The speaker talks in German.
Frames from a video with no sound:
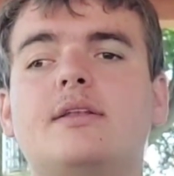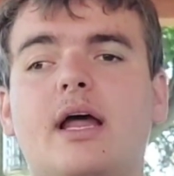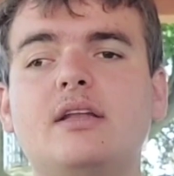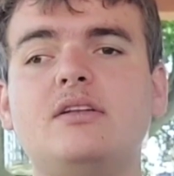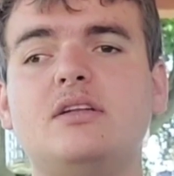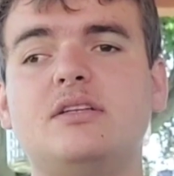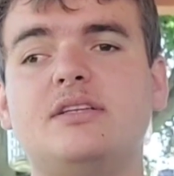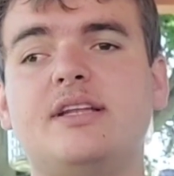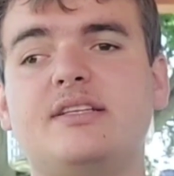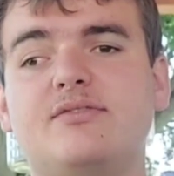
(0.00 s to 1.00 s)
Dann
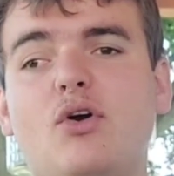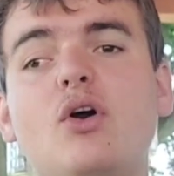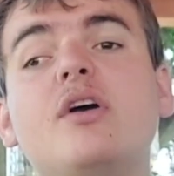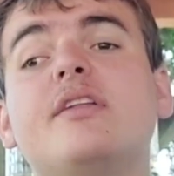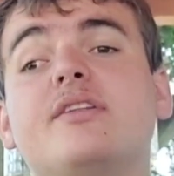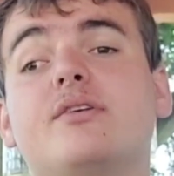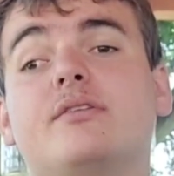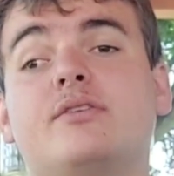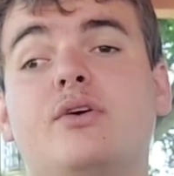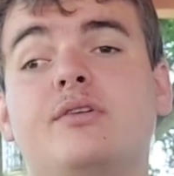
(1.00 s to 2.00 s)
die nächste Woche.
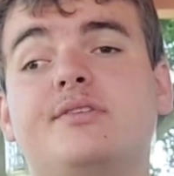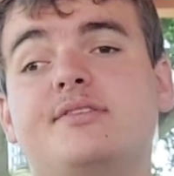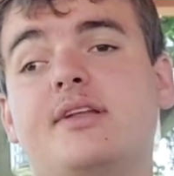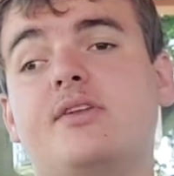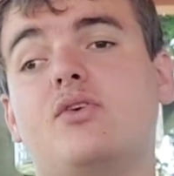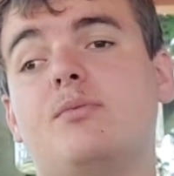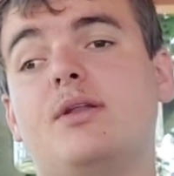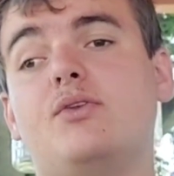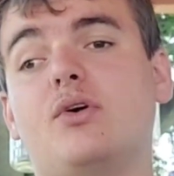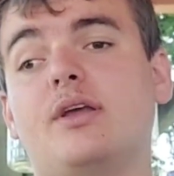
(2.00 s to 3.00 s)
Dort könnte es dann
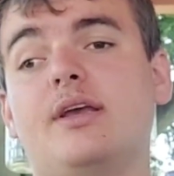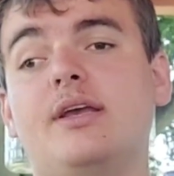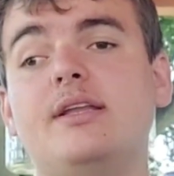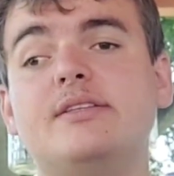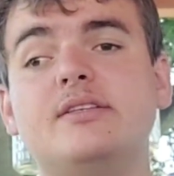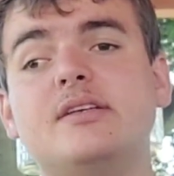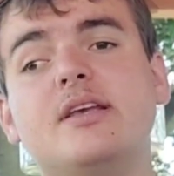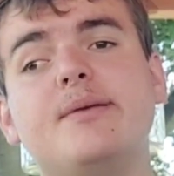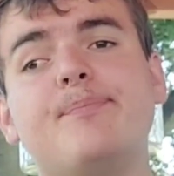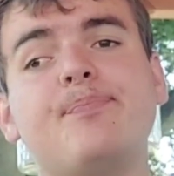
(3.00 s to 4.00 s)
nochmal neue Hitze
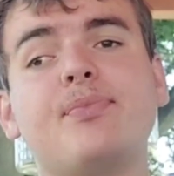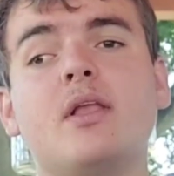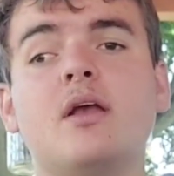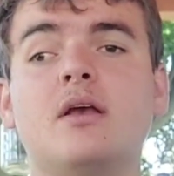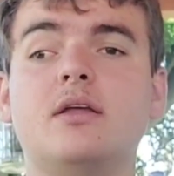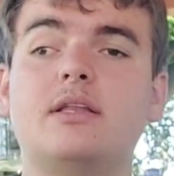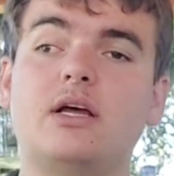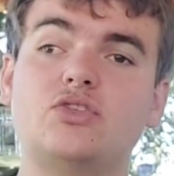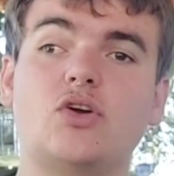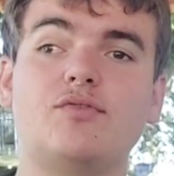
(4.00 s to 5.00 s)
geben.
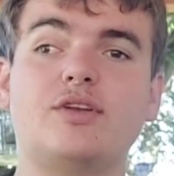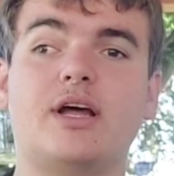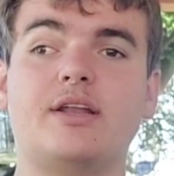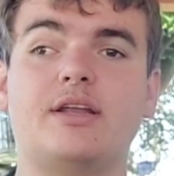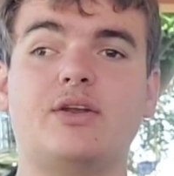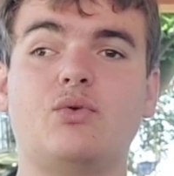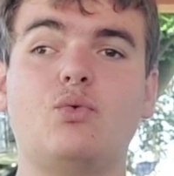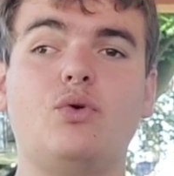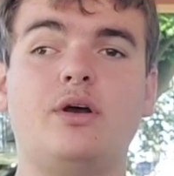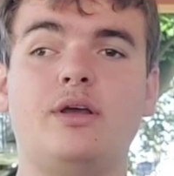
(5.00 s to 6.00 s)
Da schauen wir dann in
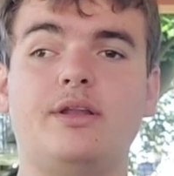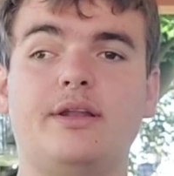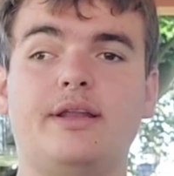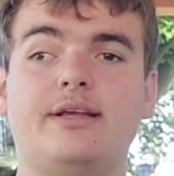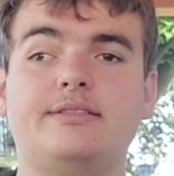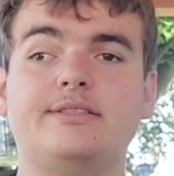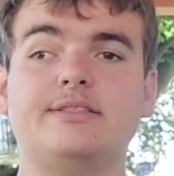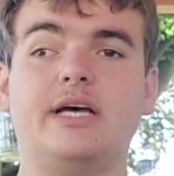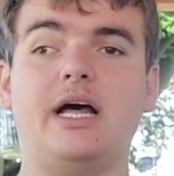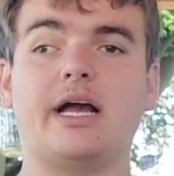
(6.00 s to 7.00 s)
Ruhe in den
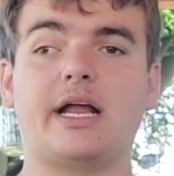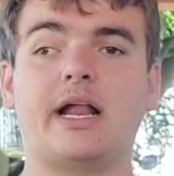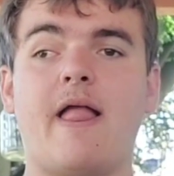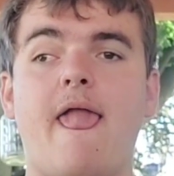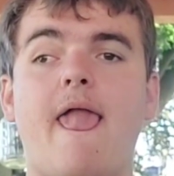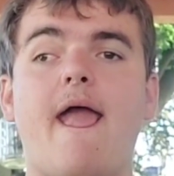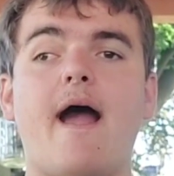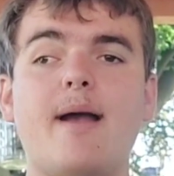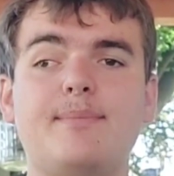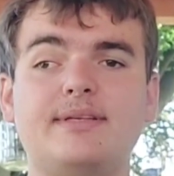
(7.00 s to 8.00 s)
nächsten Tagen
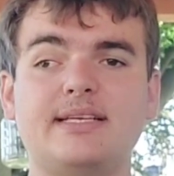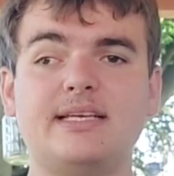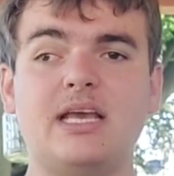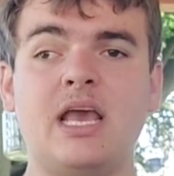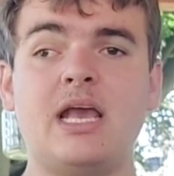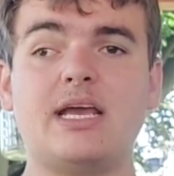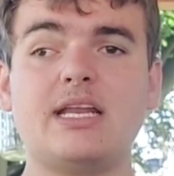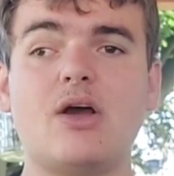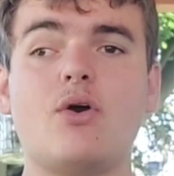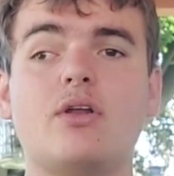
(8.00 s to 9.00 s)
ein bisschen
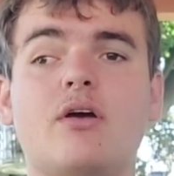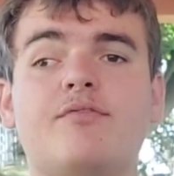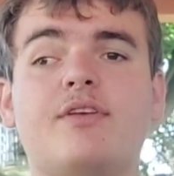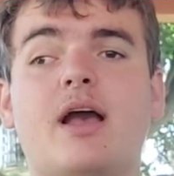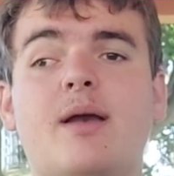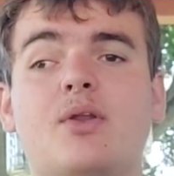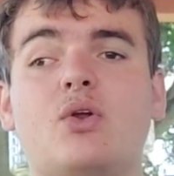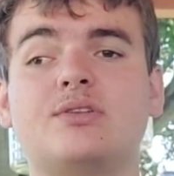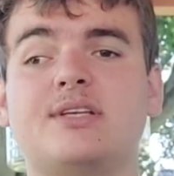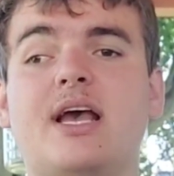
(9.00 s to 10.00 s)
genauer drauf. Wir haben ja
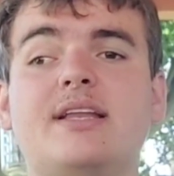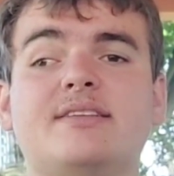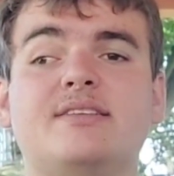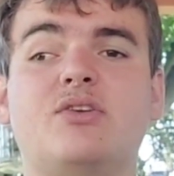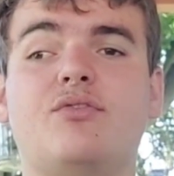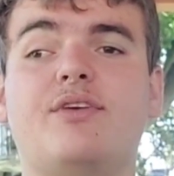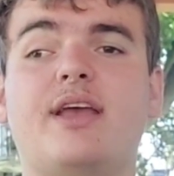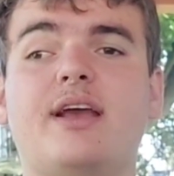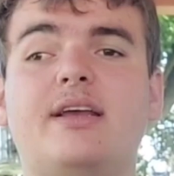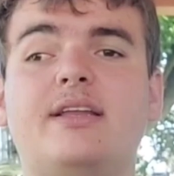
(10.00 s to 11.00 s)
noch Zeit, es sind noch
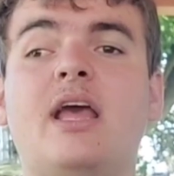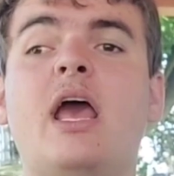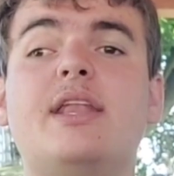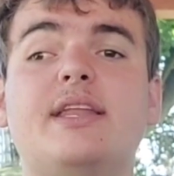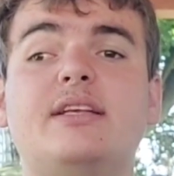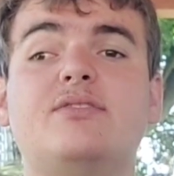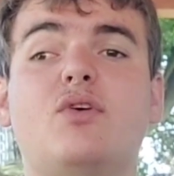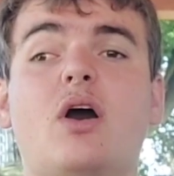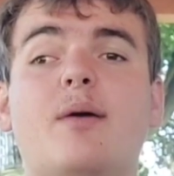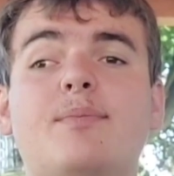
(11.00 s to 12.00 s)
Ferien. Nächste
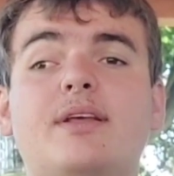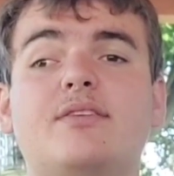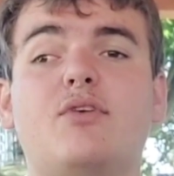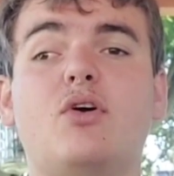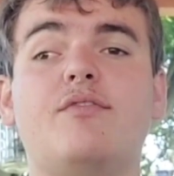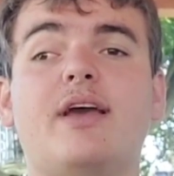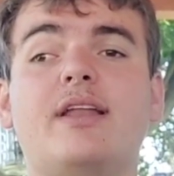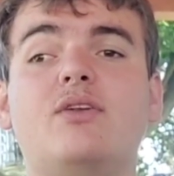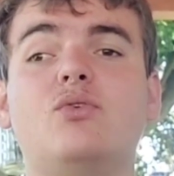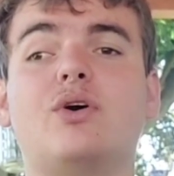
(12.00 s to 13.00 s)
Woche, ab nächste Woche
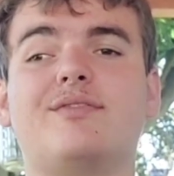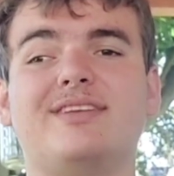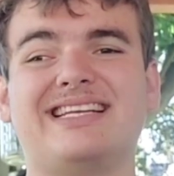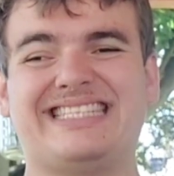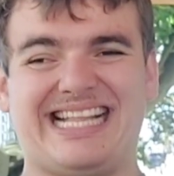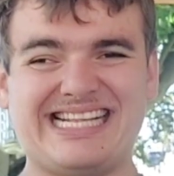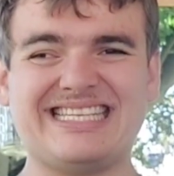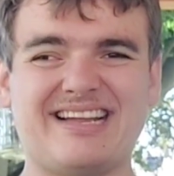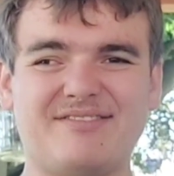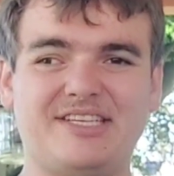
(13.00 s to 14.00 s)
werden nur noch wieder
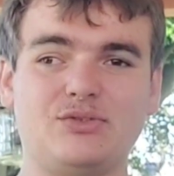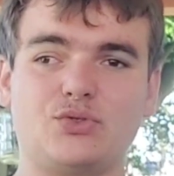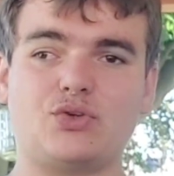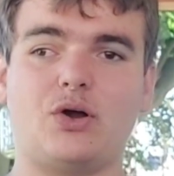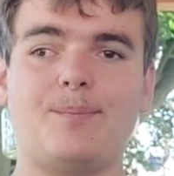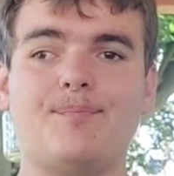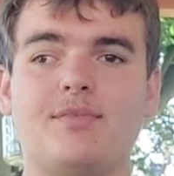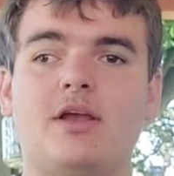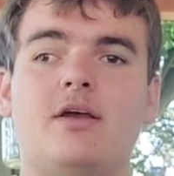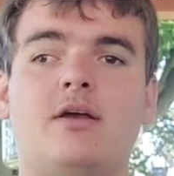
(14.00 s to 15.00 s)
seltener Videos
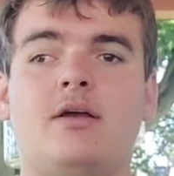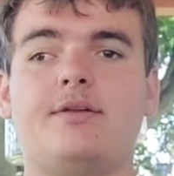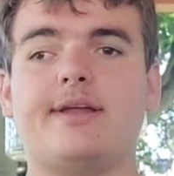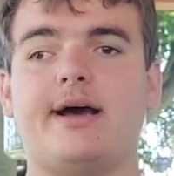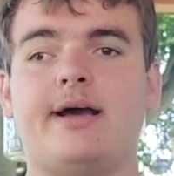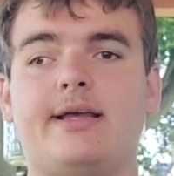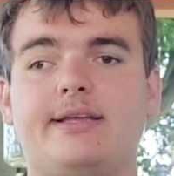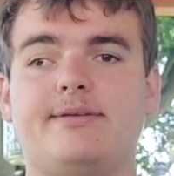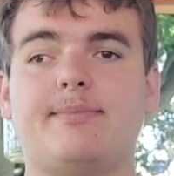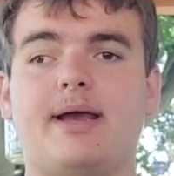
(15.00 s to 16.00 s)
kommen, da
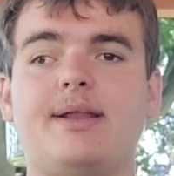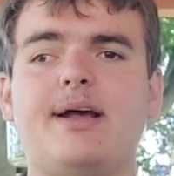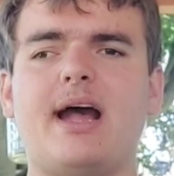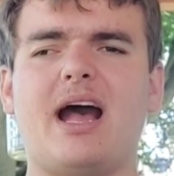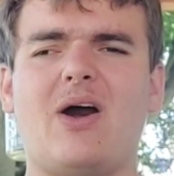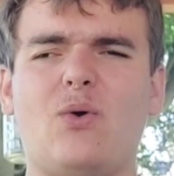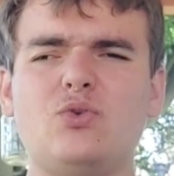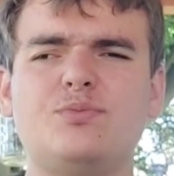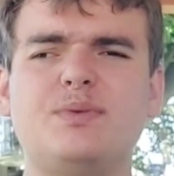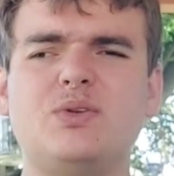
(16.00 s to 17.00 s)
ich meine
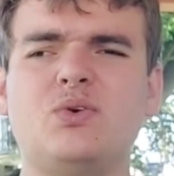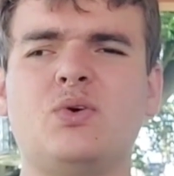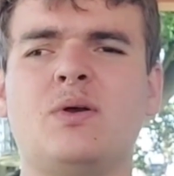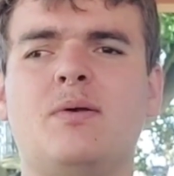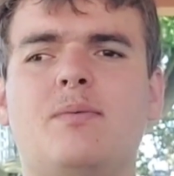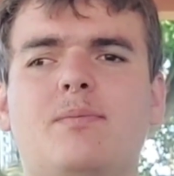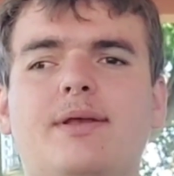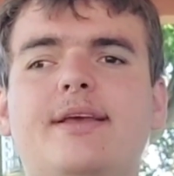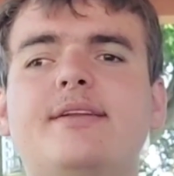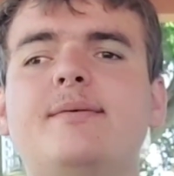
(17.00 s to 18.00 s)
Ausbildung
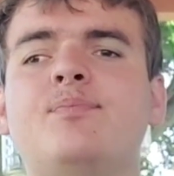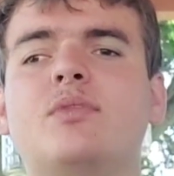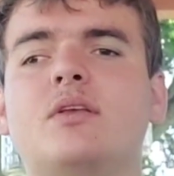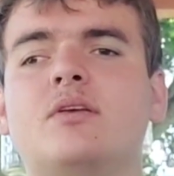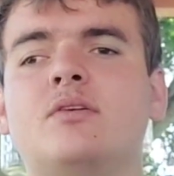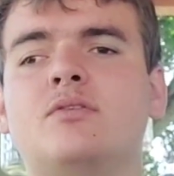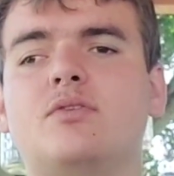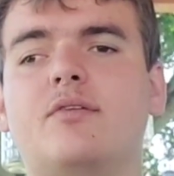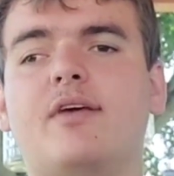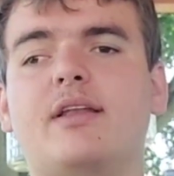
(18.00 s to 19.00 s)
beginne.
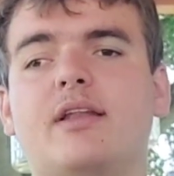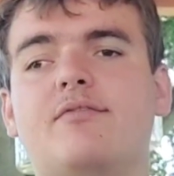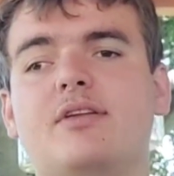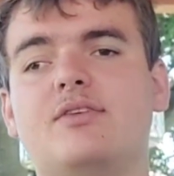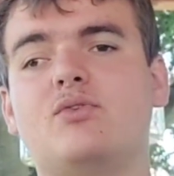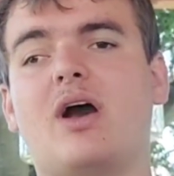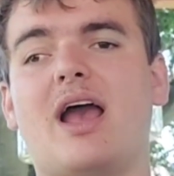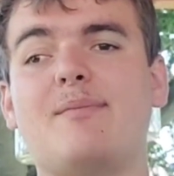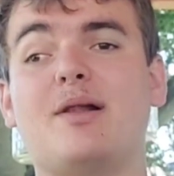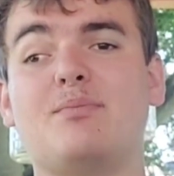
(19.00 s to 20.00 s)
Dort werden dann vielleicht nur
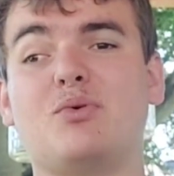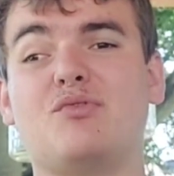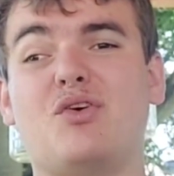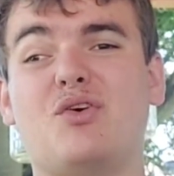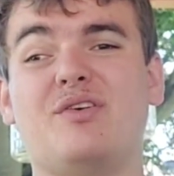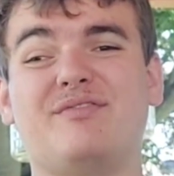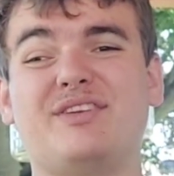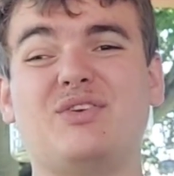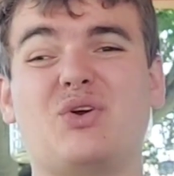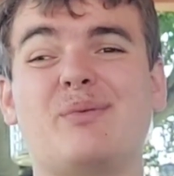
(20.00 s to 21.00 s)
einmal pro Woche ein
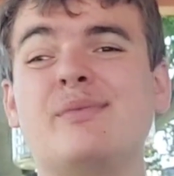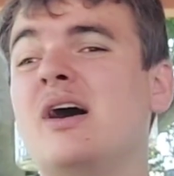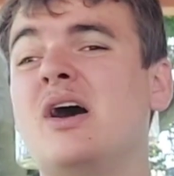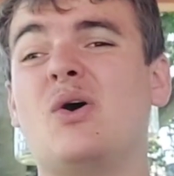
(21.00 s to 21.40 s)
Video kommen